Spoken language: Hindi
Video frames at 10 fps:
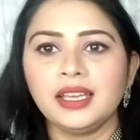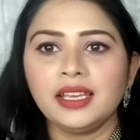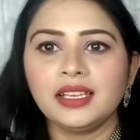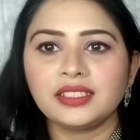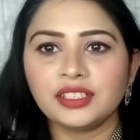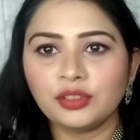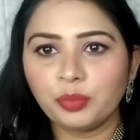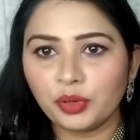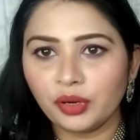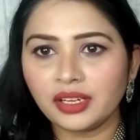जो इसकी जो
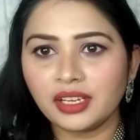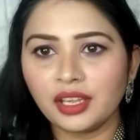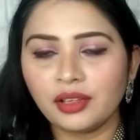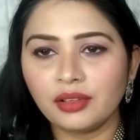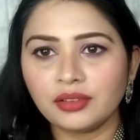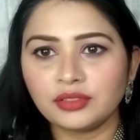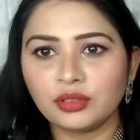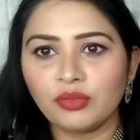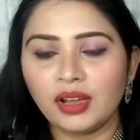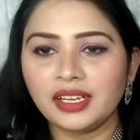प्रोडक्ट की
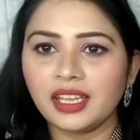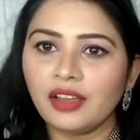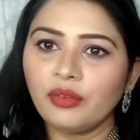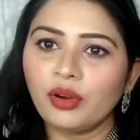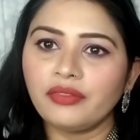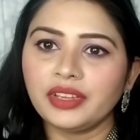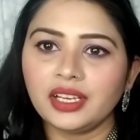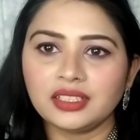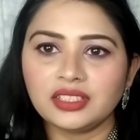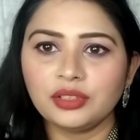जो क्वालिटी है वो काफ़ी
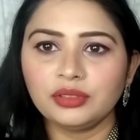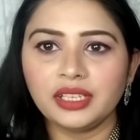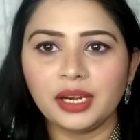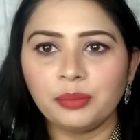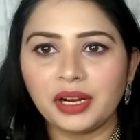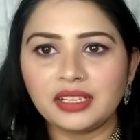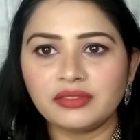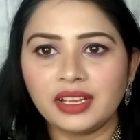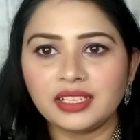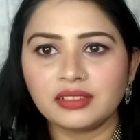अच्छी होती है एंड
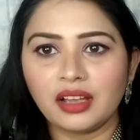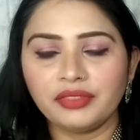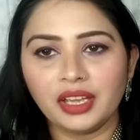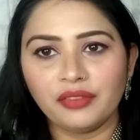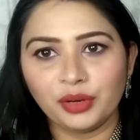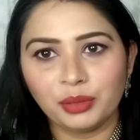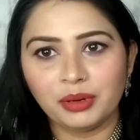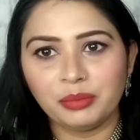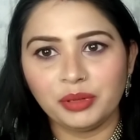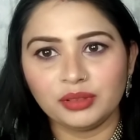प्राइस वाइज काफ़ी
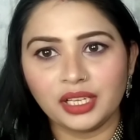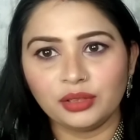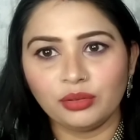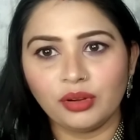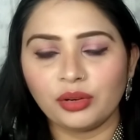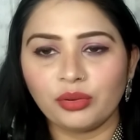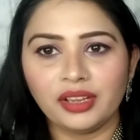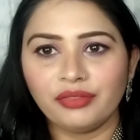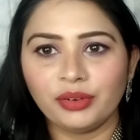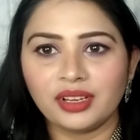अफोर्डेबल भी होता है तो हर
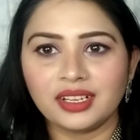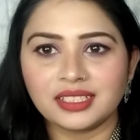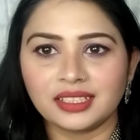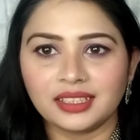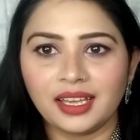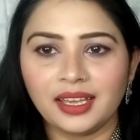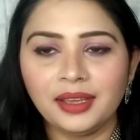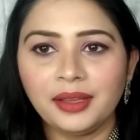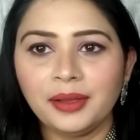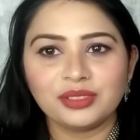कोई अफोर्ड कर सकता है
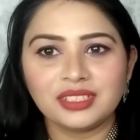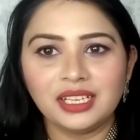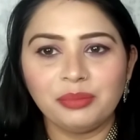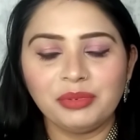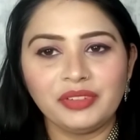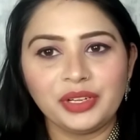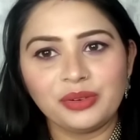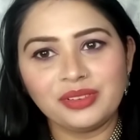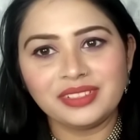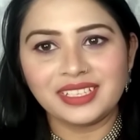तो चलिए अपनी वीडियो को